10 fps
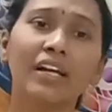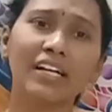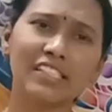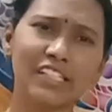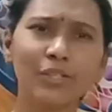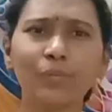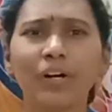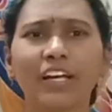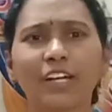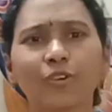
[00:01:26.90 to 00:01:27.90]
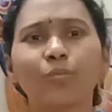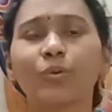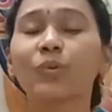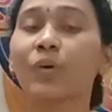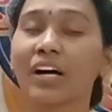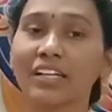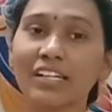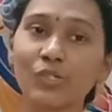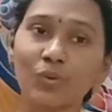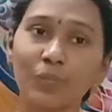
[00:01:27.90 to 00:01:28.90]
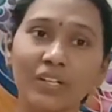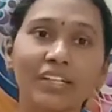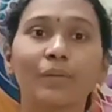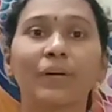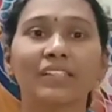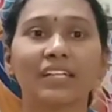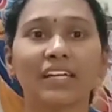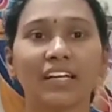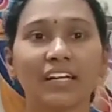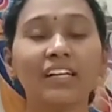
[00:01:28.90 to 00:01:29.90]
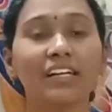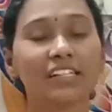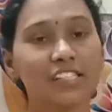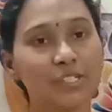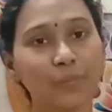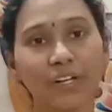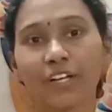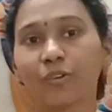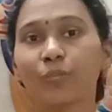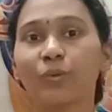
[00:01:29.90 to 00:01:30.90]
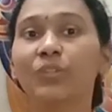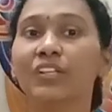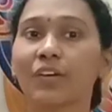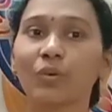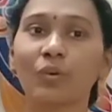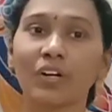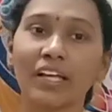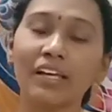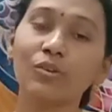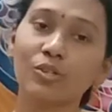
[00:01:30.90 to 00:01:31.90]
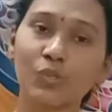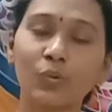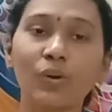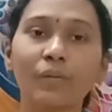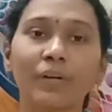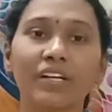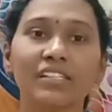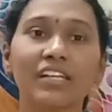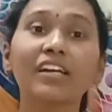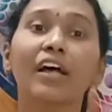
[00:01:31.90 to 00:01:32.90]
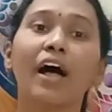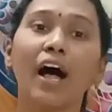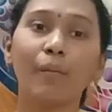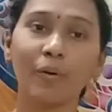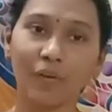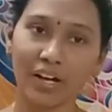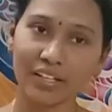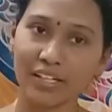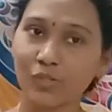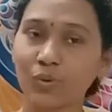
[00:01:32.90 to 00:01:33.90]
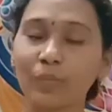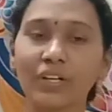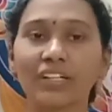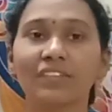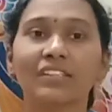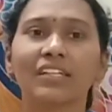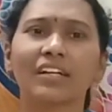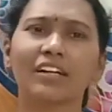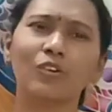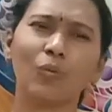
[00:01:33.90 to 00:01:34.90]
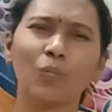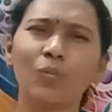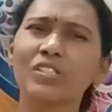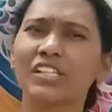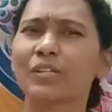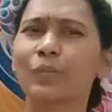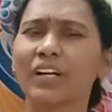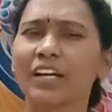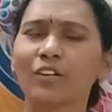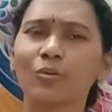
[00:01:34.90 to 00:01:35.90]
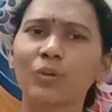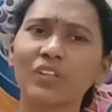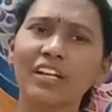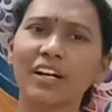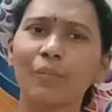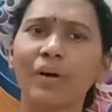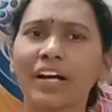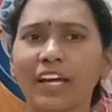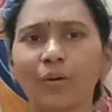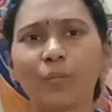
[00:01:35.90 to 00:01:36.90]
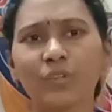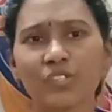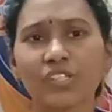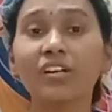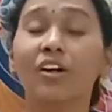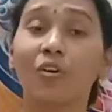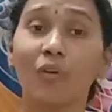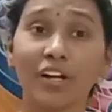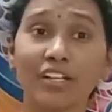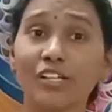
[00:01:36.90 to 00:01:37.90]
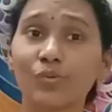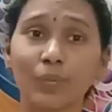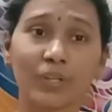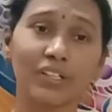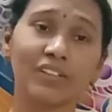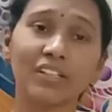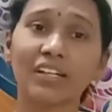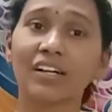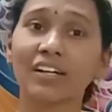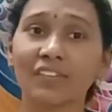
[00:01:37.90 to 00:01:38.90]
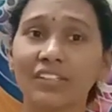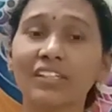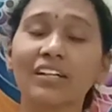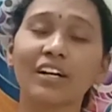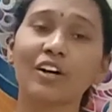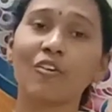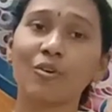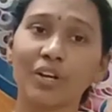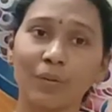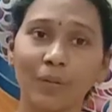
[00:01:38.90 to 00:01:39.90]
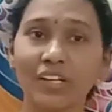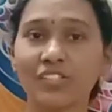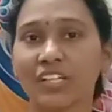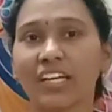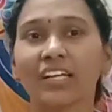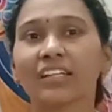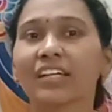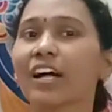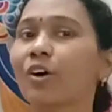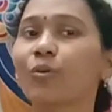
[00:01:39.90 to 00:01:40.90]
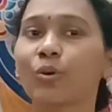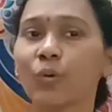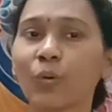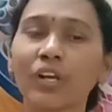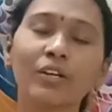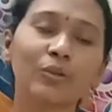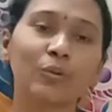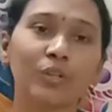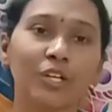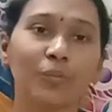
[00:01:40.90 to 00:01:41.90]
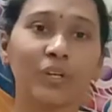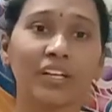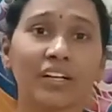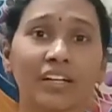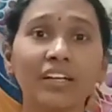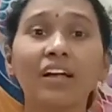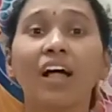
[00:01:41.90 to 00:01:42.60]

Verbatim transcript: நான் சின்ன பிள்ளையாக இருக்கும்போது வாரியார் சுவாமிகளை பார்த்துருக்கேங்க நாங்கள் சின்ன பிள்ளையாக இருக்கும்போது தேவ ஹோட்டலில் ஒரு ஸ்கூலில் படித்தேன் அப்போ வாரியார் சுவாமிகள் வந்திருக்காங்க ரொம்ப சின்ன பிள்ளையாக இருக்கும் பொழுது எங்கள் அம்மா கையை பிடிச்சிட்டு வாரியார் சுவாமிகள் வந்திருக்காங்க வந்திருக்காங்க அவருடைய பேச்சை கேட்குறதுக்காக ஒரு கோயிலுக்கு கூட்டிகிட்டு போயிருக்காங்க